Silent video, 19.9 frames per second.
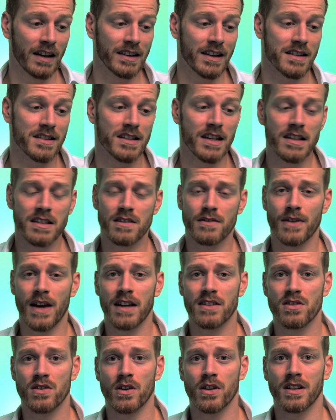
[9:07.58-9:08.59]
Das nächste
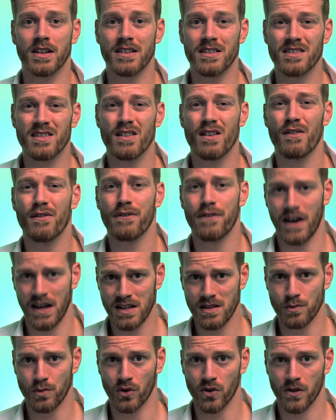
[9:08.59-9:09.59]
Werkzeug ist
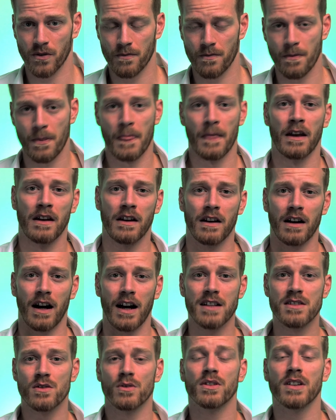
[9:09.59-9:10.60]
Facebook.
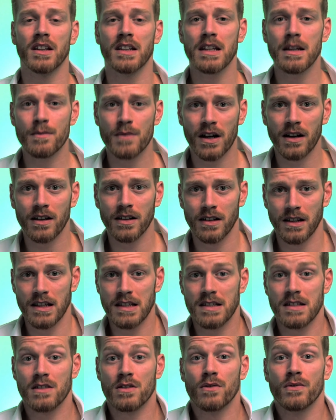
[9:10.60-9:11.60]
Als Unternehmer
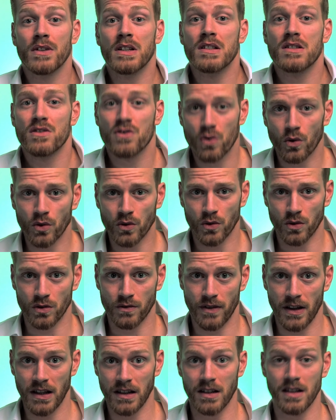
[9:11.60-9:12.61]
ist es sowieso
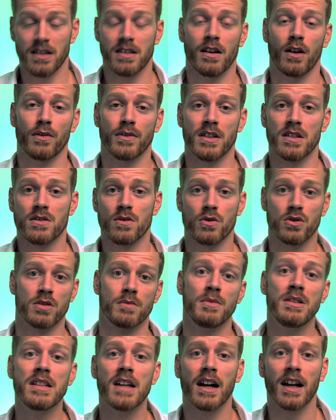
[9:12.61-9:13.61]
notwendig, auf den
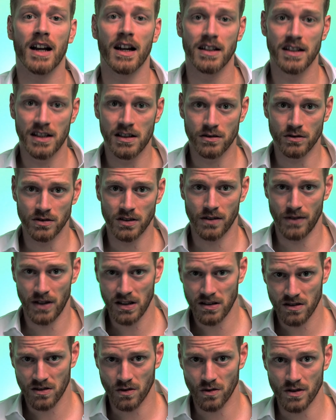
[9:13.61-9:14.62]
Social-Media-Kanälen
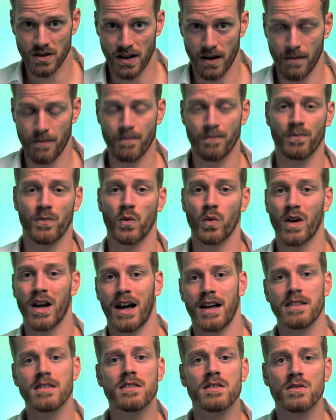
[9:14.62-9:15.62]
unterwegs zu sein. Du
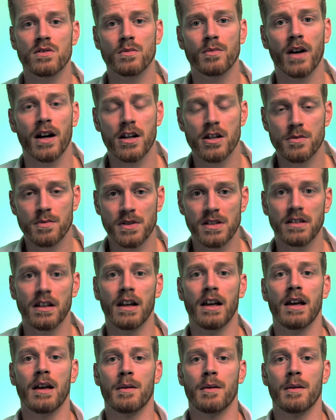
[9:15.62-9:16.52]
kannst zum Beispiel